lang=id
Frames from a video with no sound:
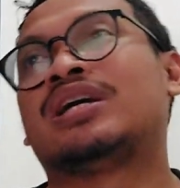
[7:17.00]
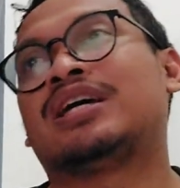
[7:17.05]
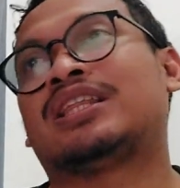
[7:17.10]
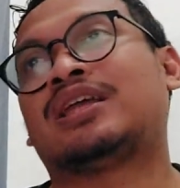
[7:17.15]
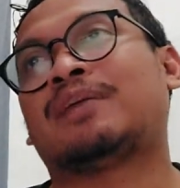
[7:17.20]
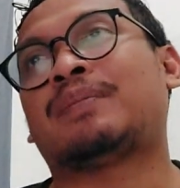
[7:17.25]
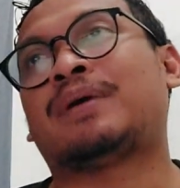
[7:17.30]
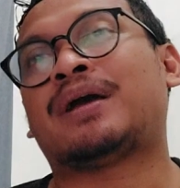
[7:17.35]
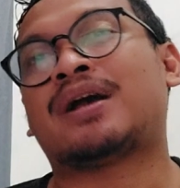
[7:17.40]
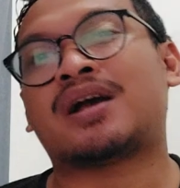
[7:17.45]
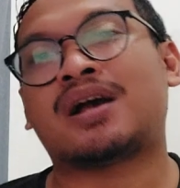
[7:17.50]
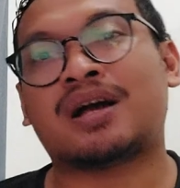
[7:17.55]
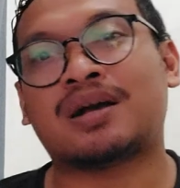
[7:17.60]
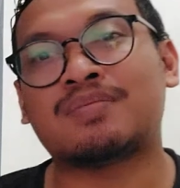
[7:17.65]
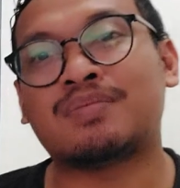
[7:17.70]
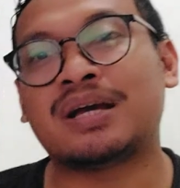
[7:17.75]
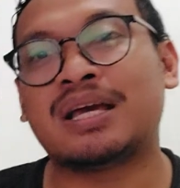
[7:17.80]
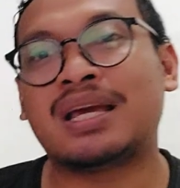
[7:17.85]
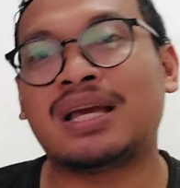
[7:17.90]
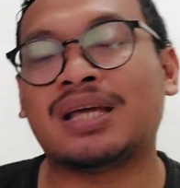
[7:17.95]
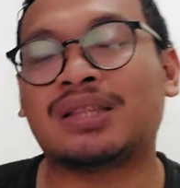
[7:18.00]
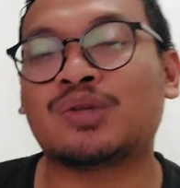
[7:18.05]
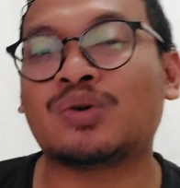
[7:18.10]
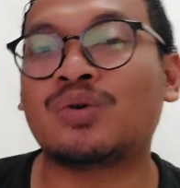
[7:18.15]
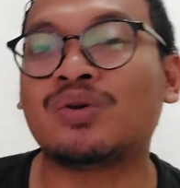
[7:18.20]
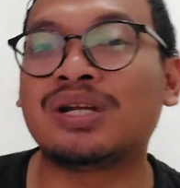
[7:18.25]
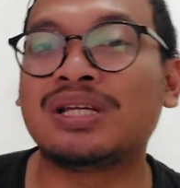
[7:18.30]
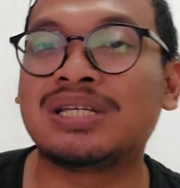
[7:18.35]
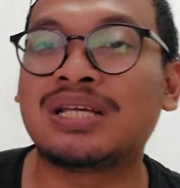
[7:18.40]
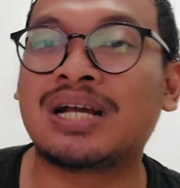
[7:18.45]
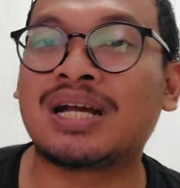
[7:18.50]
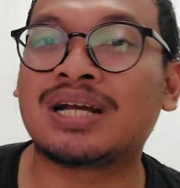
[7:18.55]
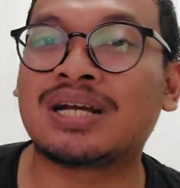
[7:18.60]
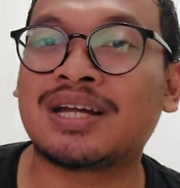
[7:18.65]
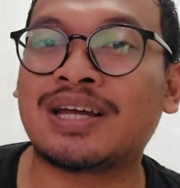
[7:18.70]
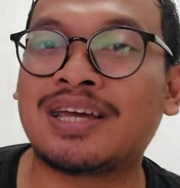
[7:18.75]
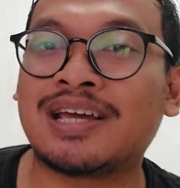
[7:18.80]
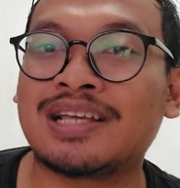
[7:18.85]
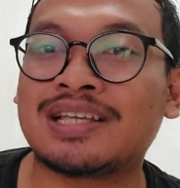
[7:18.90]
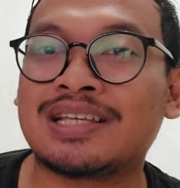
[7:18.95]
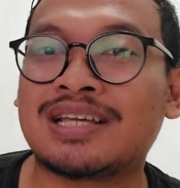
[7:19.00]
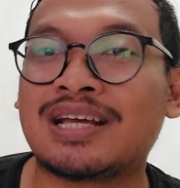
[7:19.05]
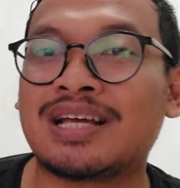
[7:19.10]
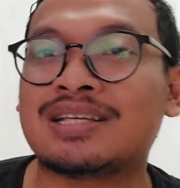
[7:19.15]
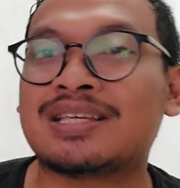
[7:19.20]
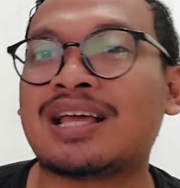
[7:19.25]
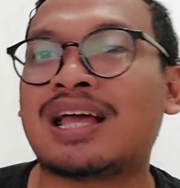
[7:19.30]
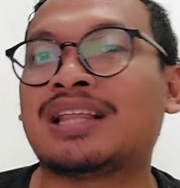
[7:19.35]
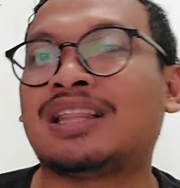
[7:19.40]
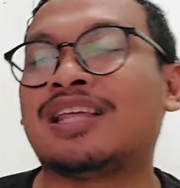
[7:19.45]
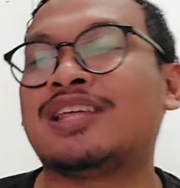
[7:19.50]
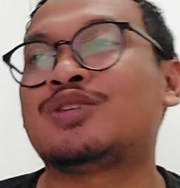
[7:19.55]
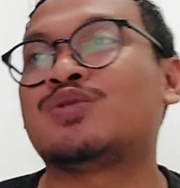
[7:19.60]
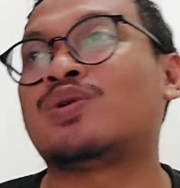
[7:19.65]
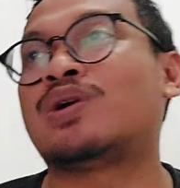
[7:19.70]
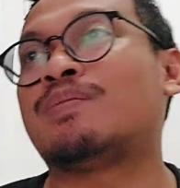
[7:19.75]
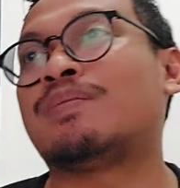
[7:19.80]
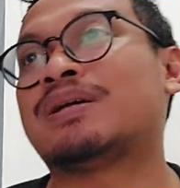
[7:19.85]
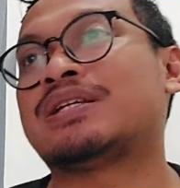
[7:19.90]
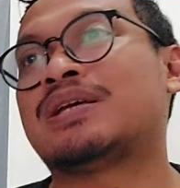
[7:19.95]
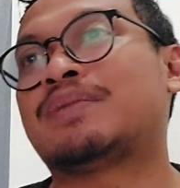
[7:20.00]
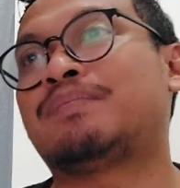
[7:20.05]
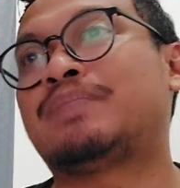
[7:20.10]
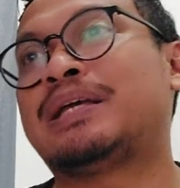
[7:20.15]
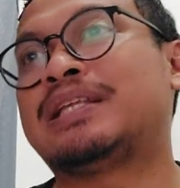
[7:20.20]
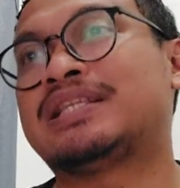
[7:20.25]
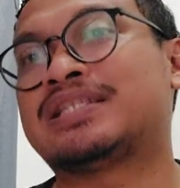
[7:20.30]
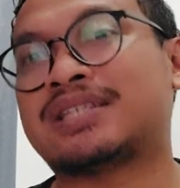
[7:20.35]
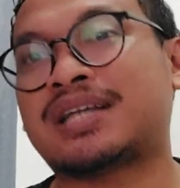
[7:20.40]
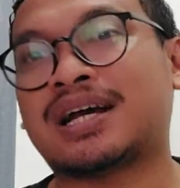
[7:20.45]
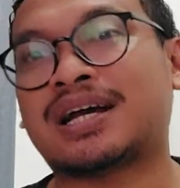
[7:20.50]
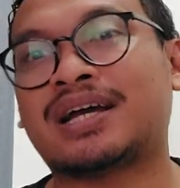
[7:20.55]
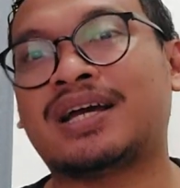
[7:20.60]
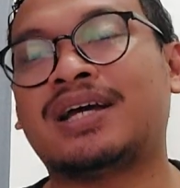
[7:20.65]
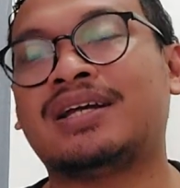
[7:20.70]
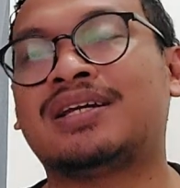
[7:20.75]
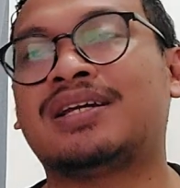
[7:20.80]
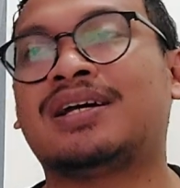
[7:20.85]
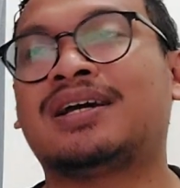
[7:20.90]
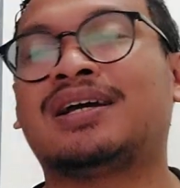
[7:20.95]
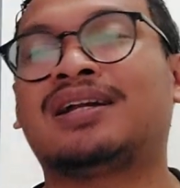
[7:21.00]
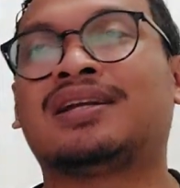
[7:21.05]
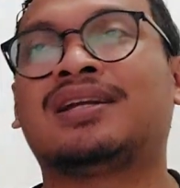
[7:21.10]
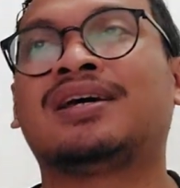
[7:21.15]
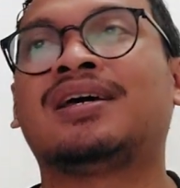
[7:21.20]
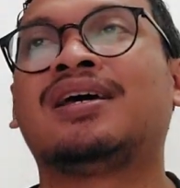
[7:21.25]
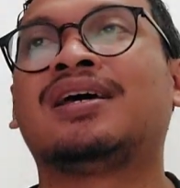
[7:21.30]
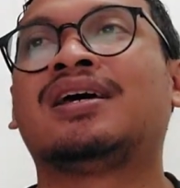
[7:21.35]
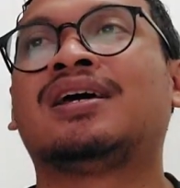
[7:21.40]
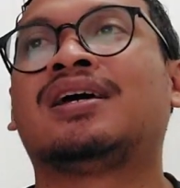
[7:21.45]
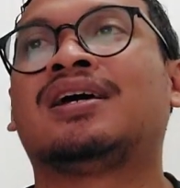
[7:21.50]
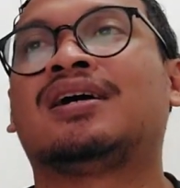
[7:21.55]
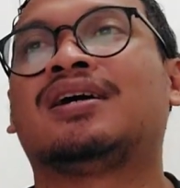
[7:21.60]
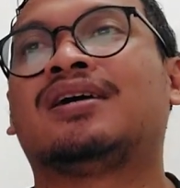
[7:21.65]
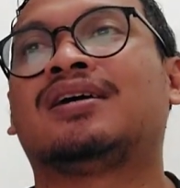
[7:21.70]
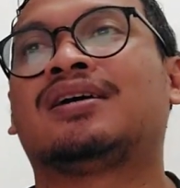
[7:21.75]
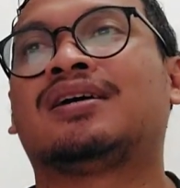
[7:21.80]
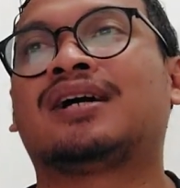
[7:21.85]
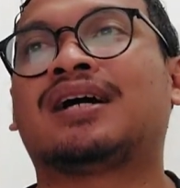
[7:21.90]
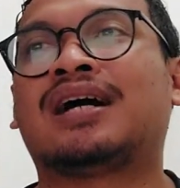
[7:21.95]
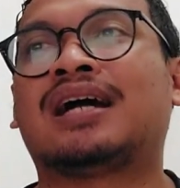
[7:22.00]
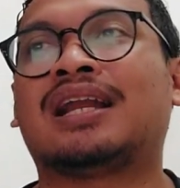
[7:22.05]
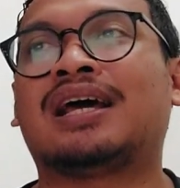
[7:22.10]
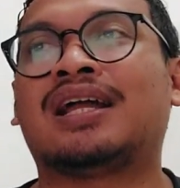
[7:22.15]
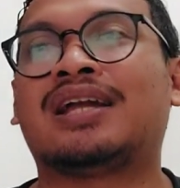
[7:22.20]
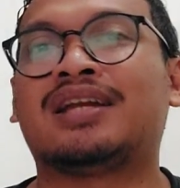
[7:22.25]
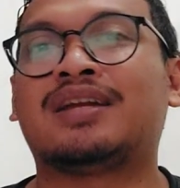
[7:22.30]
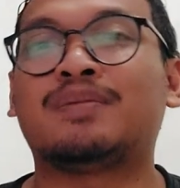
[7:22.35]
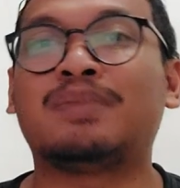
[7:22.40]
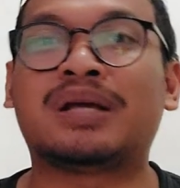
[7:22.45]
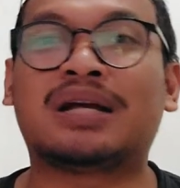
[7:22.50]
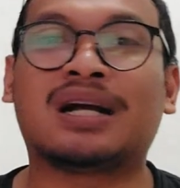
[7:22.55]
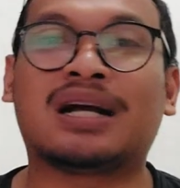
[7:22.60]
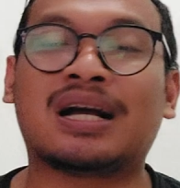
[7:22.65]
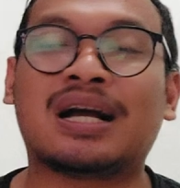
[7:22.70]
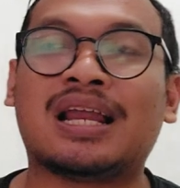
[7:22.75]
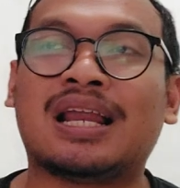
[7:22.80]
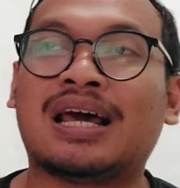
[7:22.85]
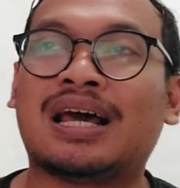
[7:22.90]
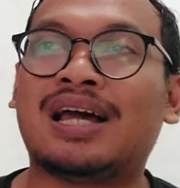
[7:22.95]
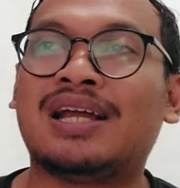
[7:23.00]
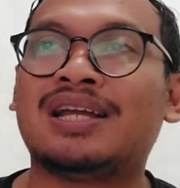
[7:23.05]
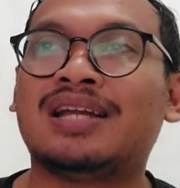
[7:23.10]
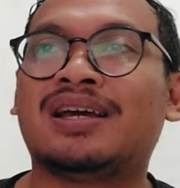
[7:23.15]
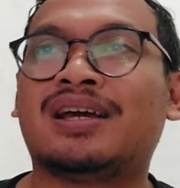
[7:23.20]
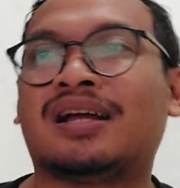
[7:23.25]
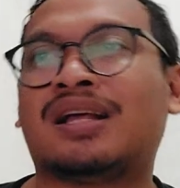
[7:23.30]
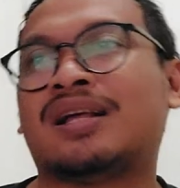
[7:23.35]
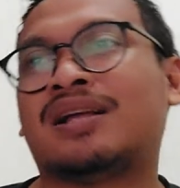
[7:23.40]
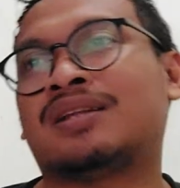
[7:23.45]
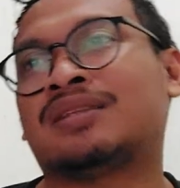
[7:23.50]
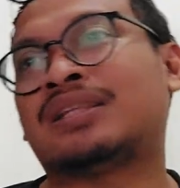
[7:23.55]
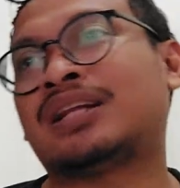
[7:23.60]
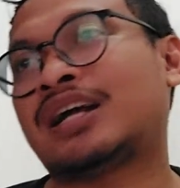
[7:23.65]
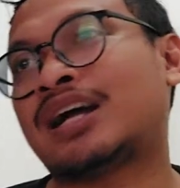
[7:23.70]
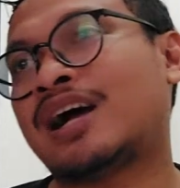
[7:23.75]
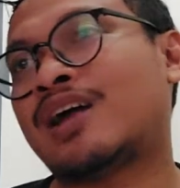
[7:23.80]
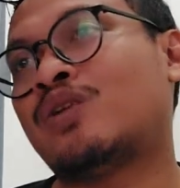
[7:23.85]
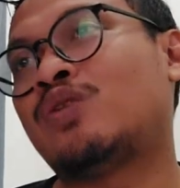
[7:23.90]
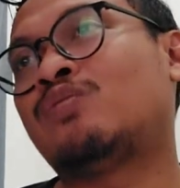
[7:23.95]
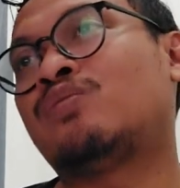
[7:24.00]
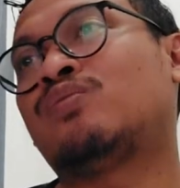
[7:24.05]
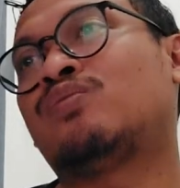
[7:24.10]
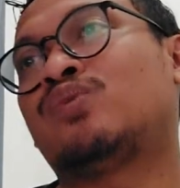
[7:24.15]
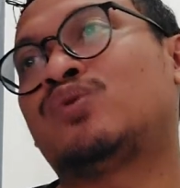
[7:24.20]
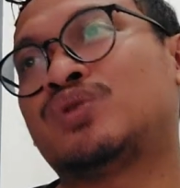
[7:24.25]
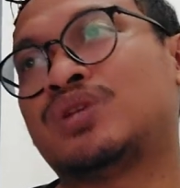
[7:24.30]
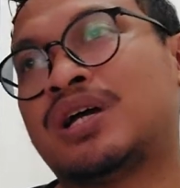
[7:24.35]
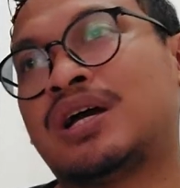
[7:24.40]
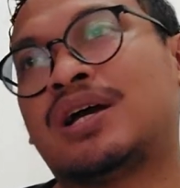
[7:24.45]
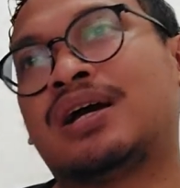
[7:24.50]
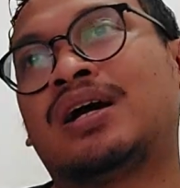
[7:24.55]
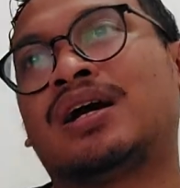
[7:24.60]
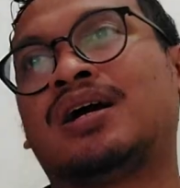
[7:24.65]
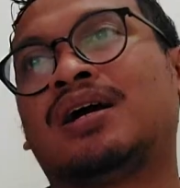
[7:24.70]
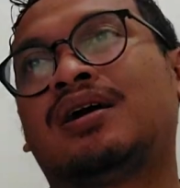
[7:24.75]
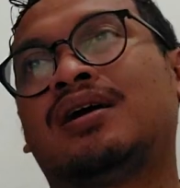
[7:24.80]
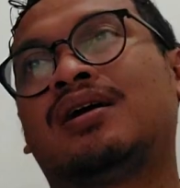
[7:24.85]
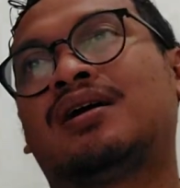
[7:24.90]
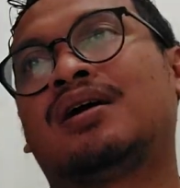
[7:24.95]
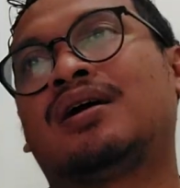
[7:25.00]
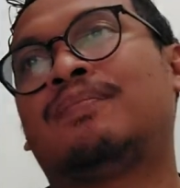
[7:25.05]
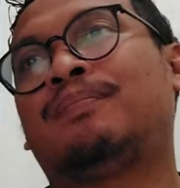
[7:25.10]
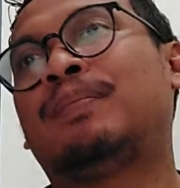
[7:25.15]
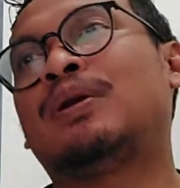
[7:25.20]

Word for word: ya tapi mengingat kondisi Kedah yang saat ini juga masih pincang ya dengan uh, kekalahan demi kekalahan ya Trengganu punya uh,